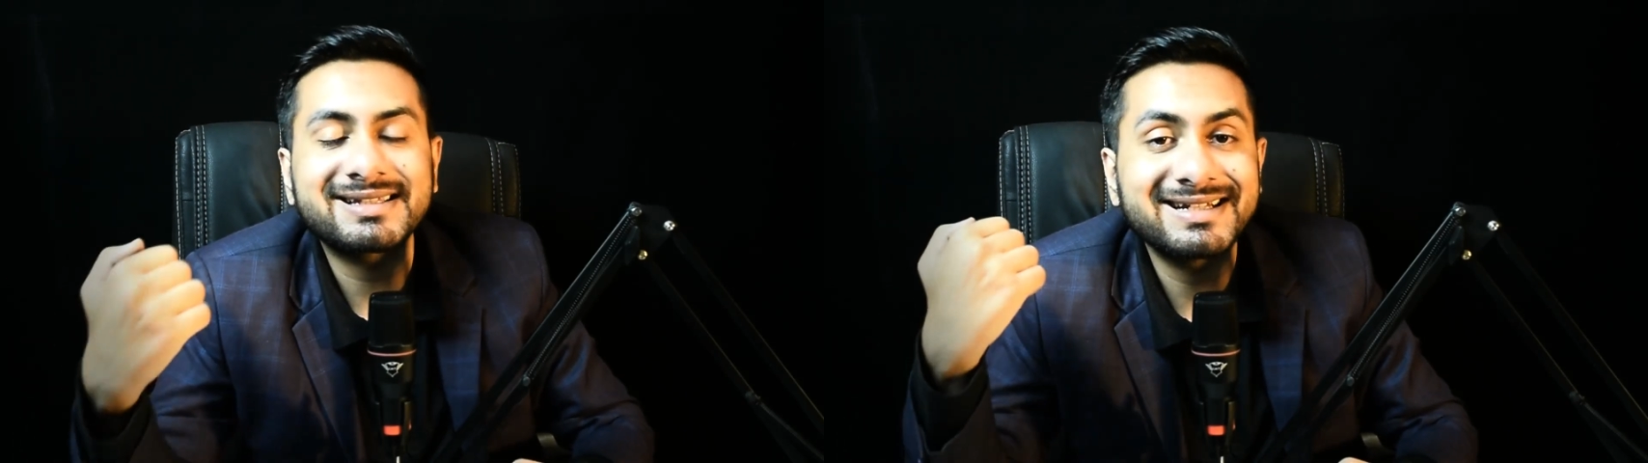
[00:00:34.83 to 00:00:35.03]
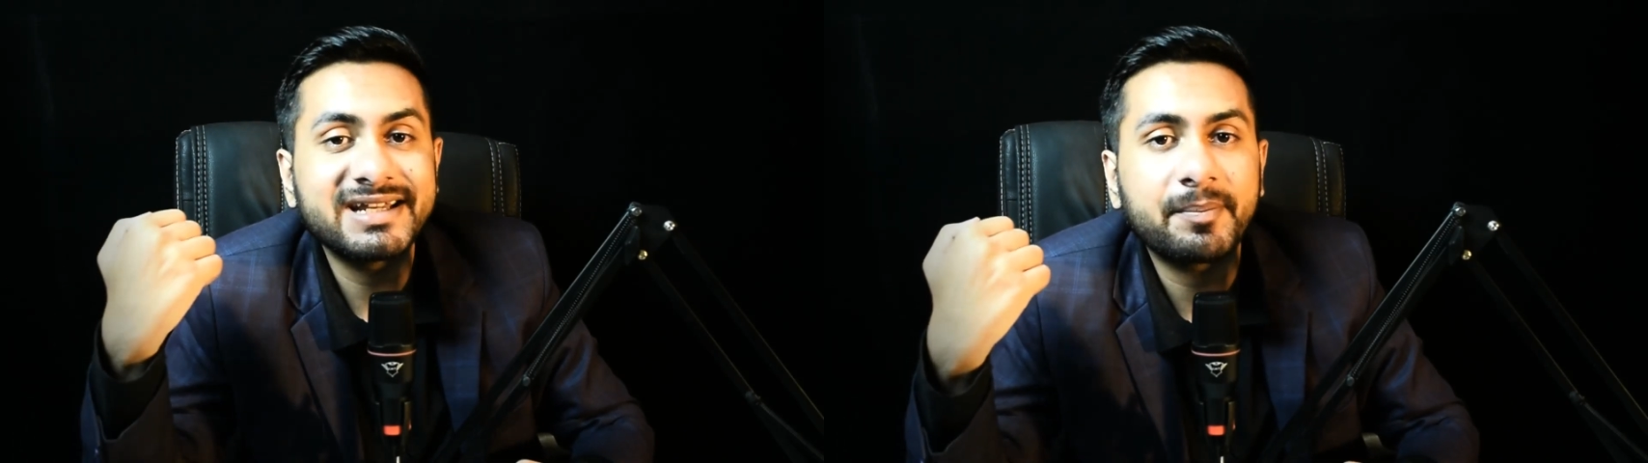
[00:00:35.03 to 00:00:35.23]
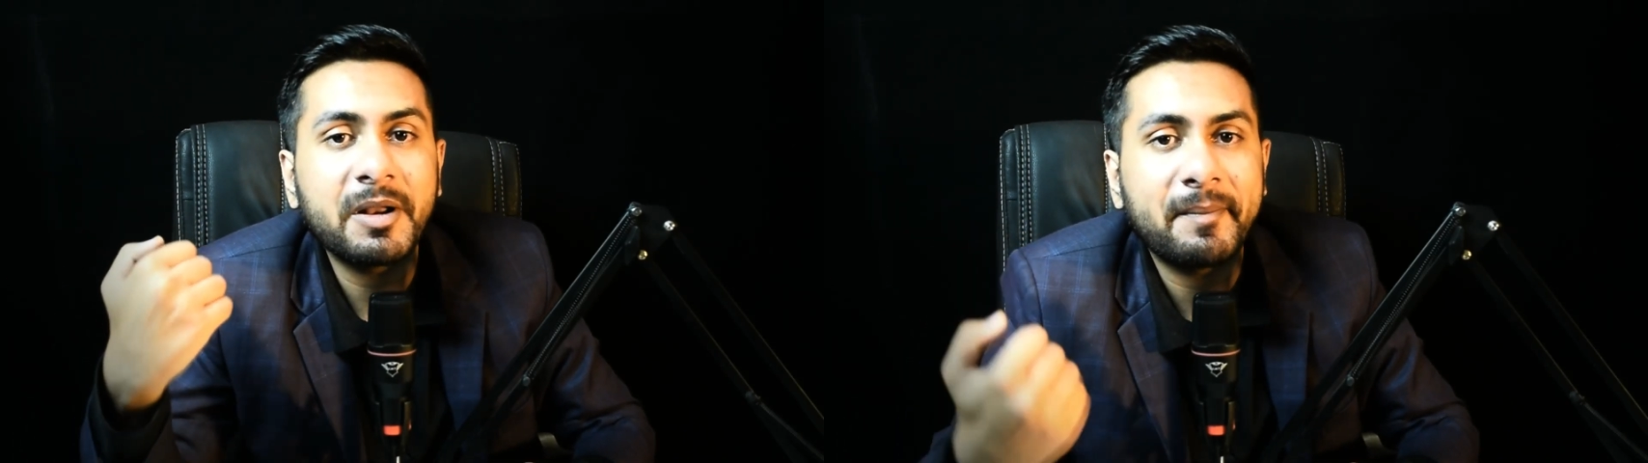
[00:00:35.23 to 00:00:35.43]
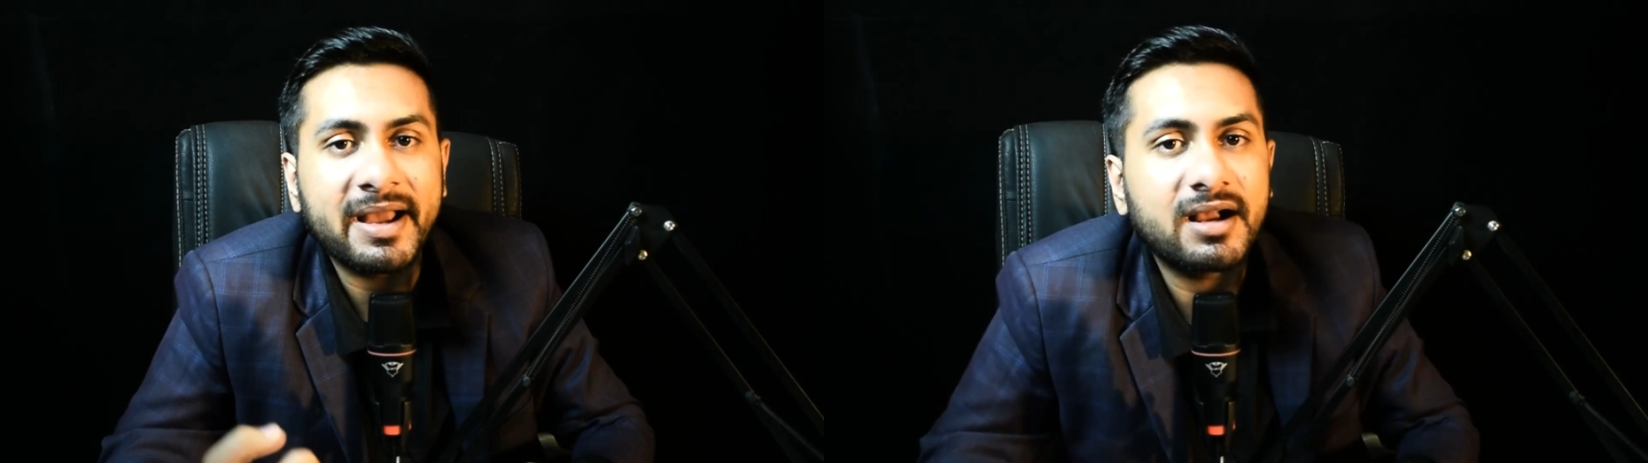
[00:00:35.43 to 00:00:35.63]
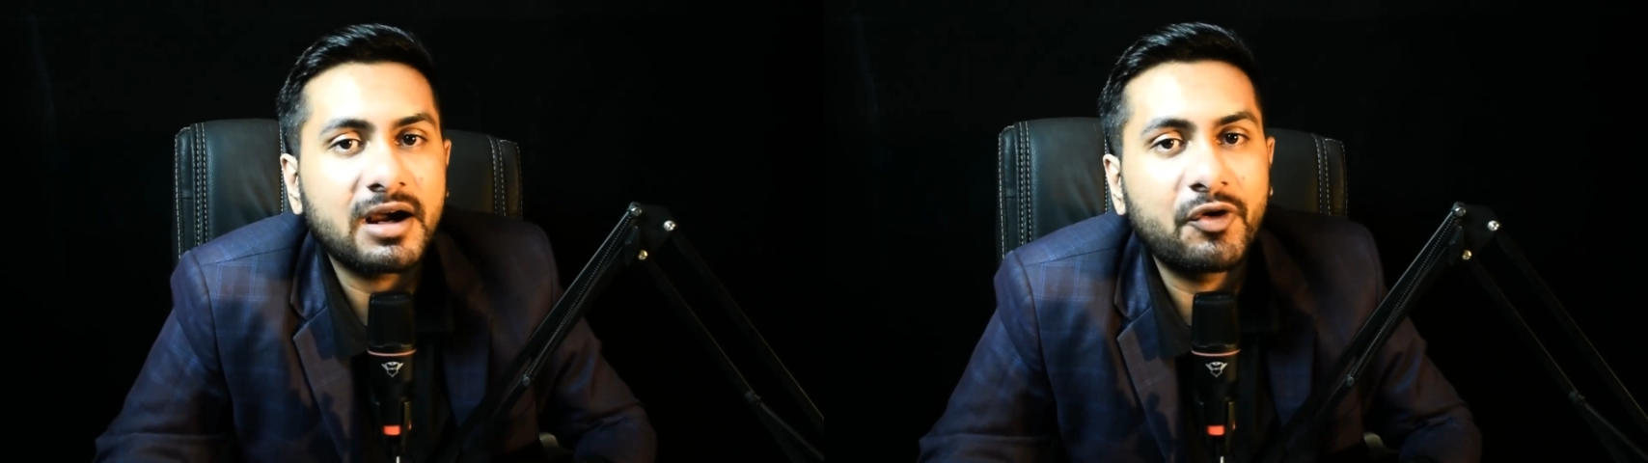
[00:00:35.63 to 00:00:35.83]
का ही अपने
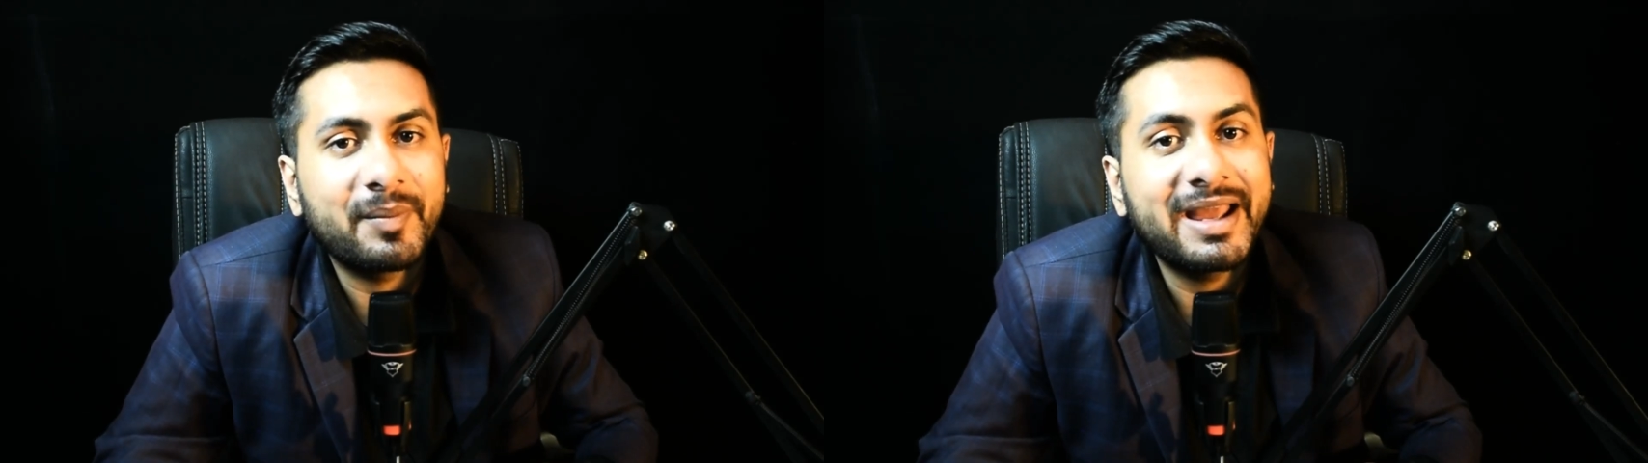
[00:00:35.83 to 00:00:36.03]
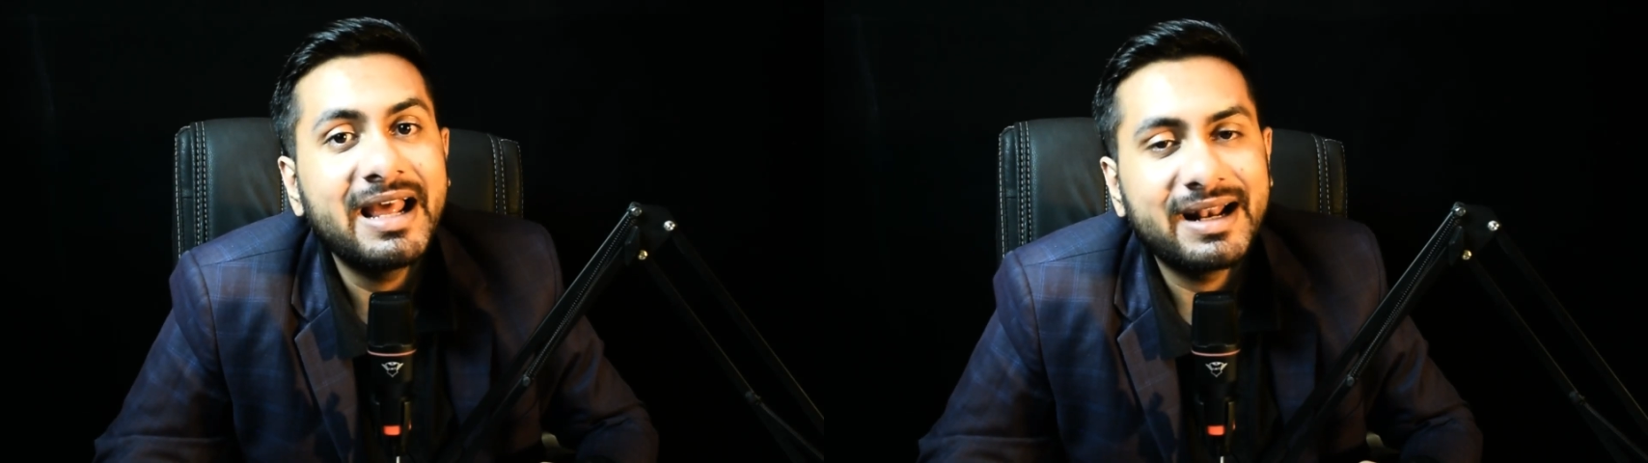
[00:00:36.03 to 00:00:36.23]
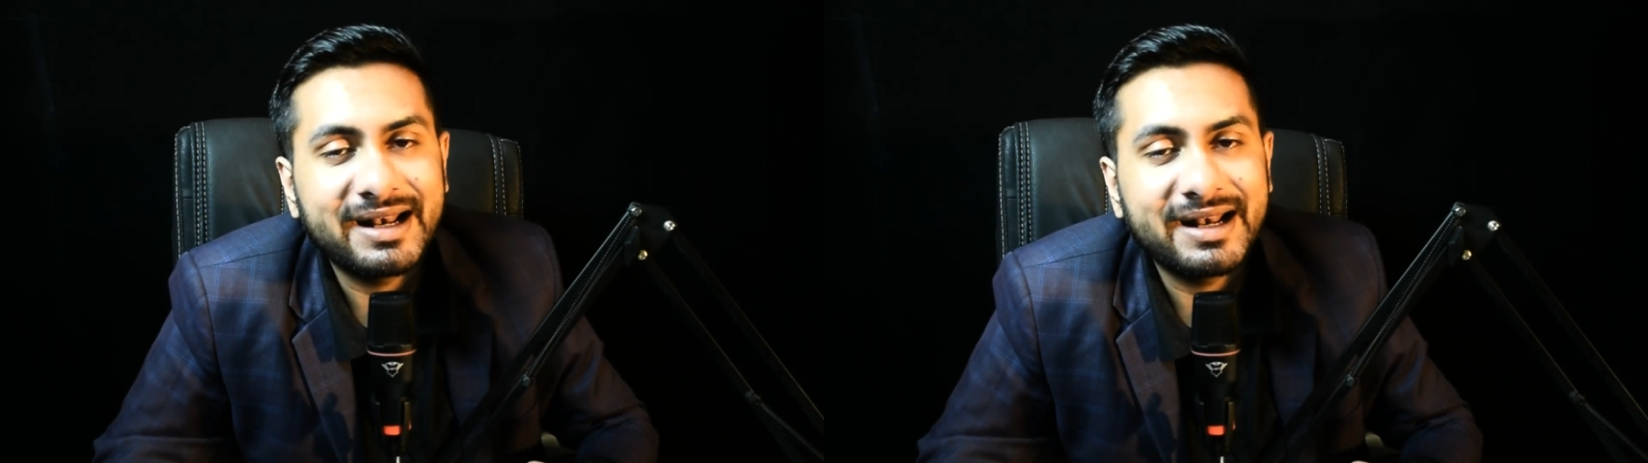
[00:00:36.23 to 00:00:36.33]
बैंक अकाउंट में